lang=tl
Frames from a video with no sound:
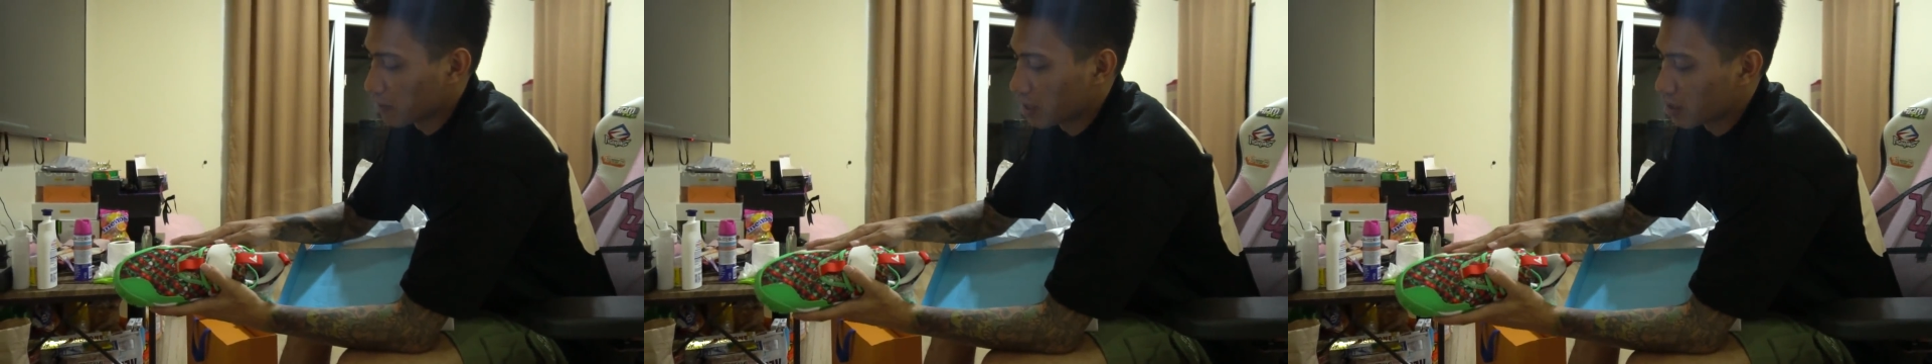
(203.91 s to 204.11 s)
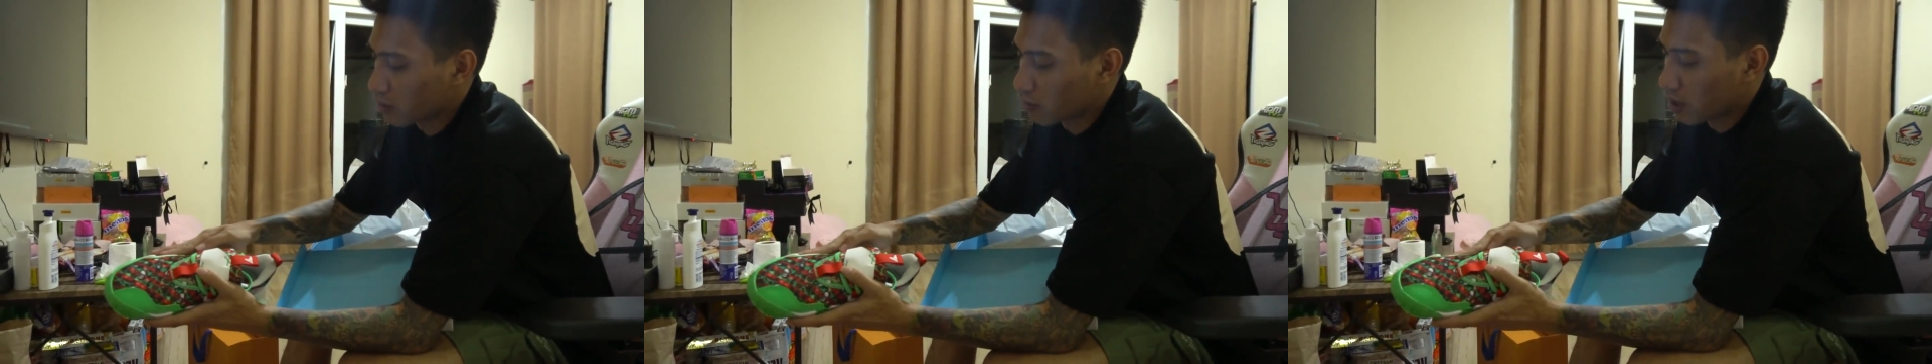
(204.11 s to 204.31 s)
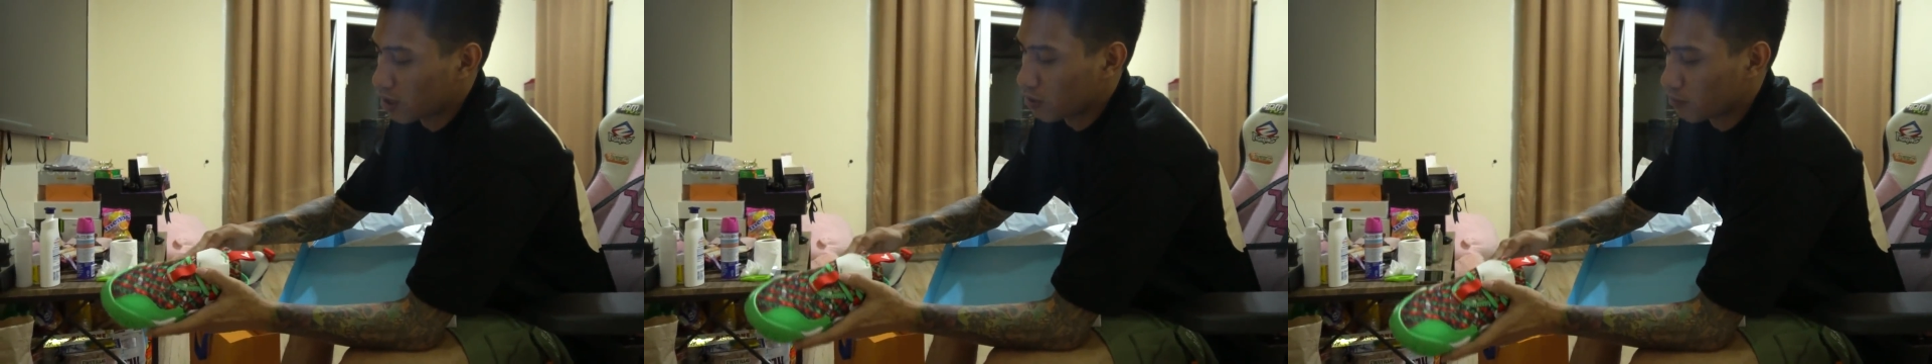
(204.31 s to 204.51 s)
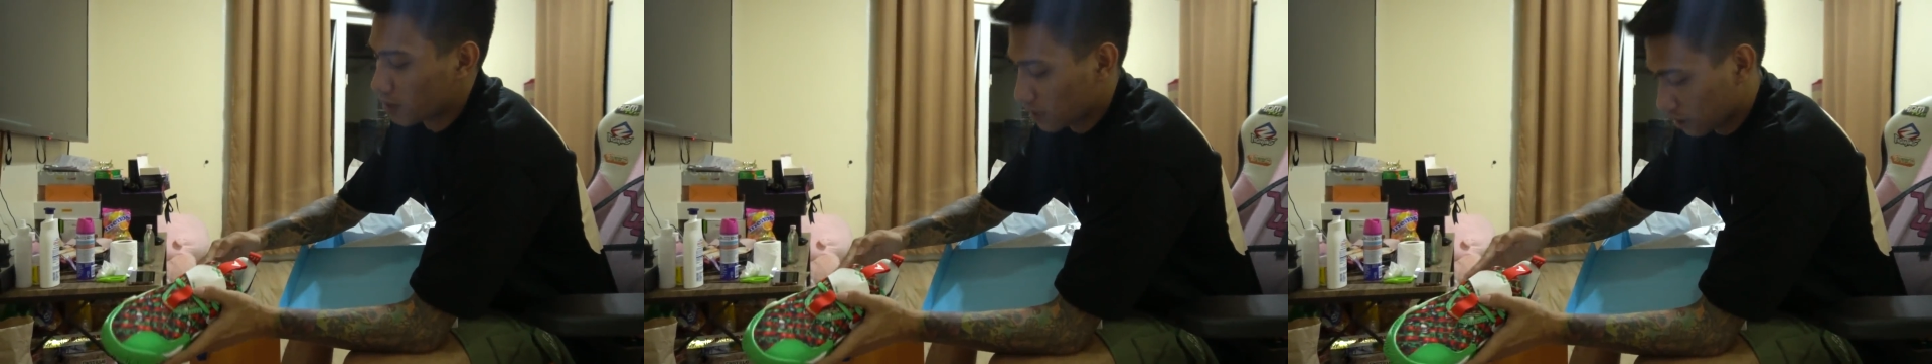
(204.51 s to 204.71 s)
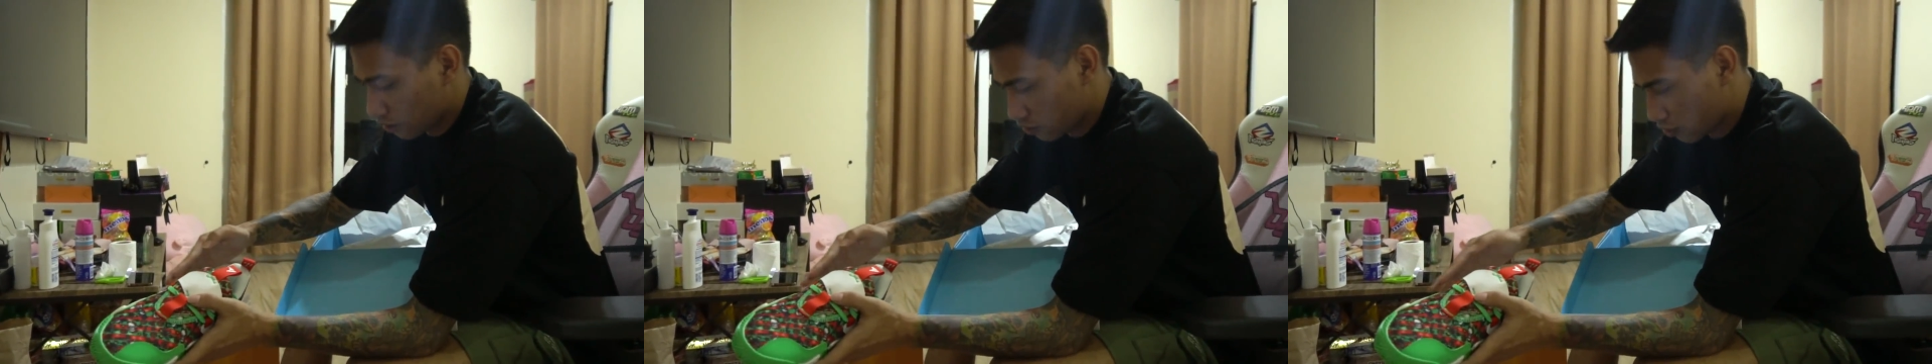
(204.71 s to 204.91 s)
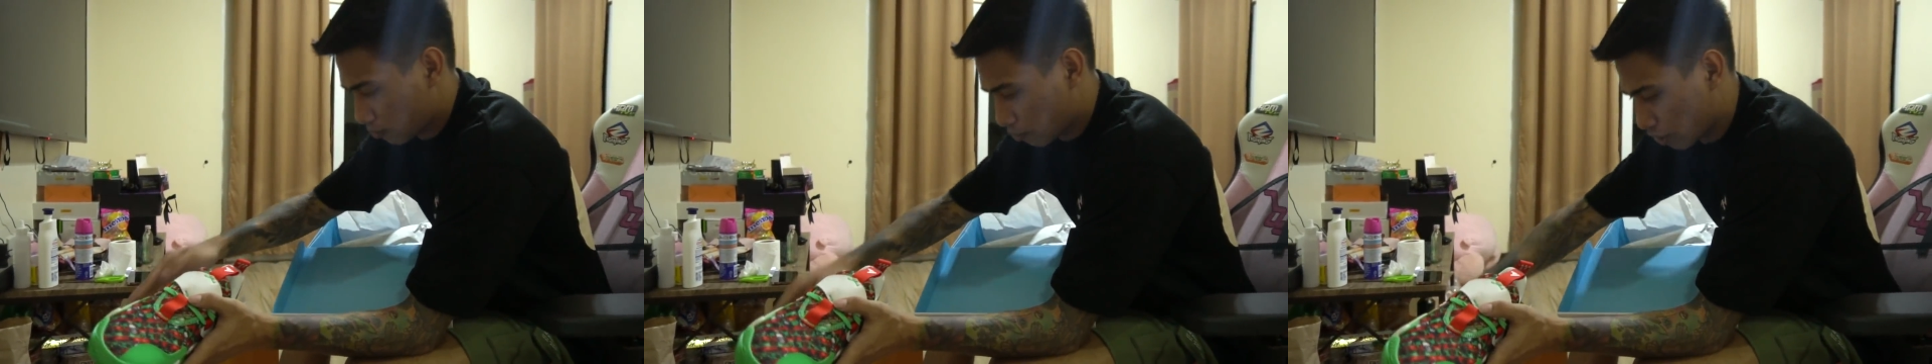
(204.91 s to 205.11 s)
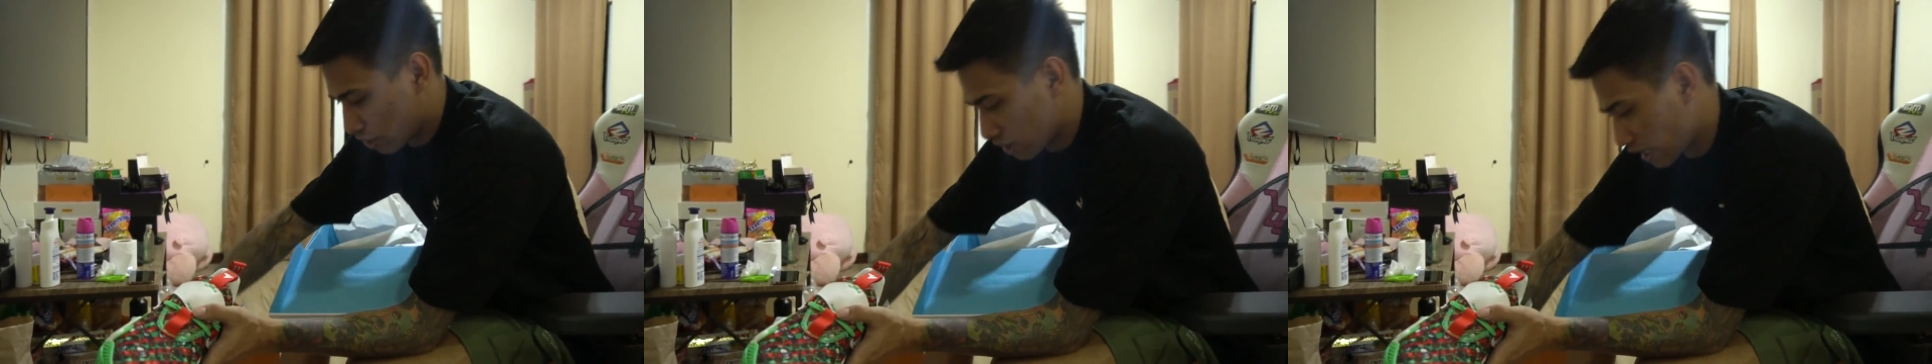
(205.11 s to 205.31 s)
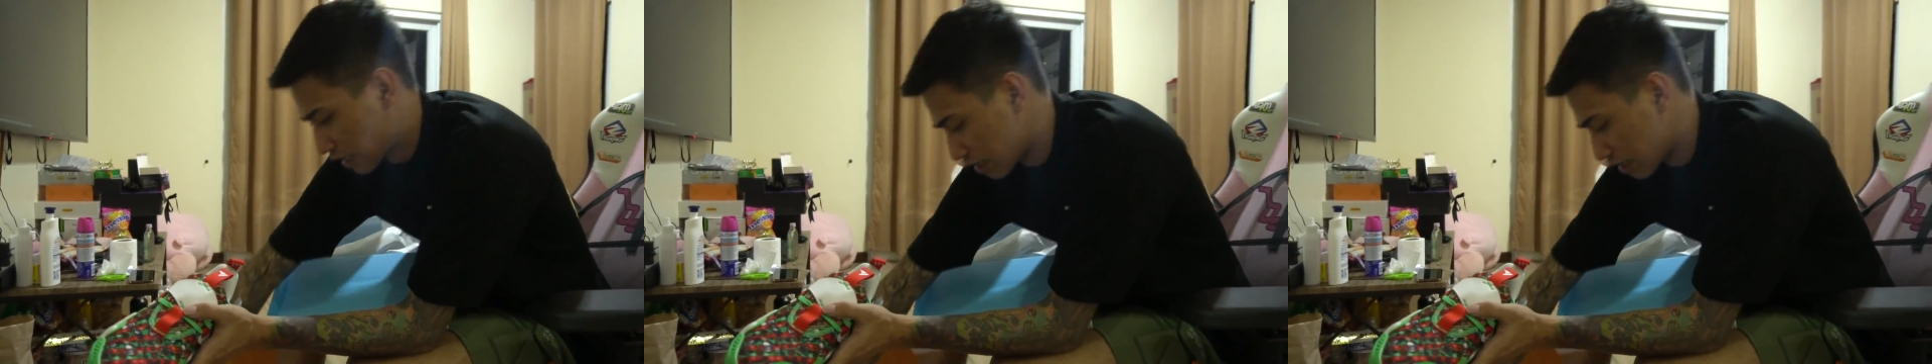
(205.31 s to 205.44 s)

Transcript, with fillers: Ito ah, yung malaking support niya.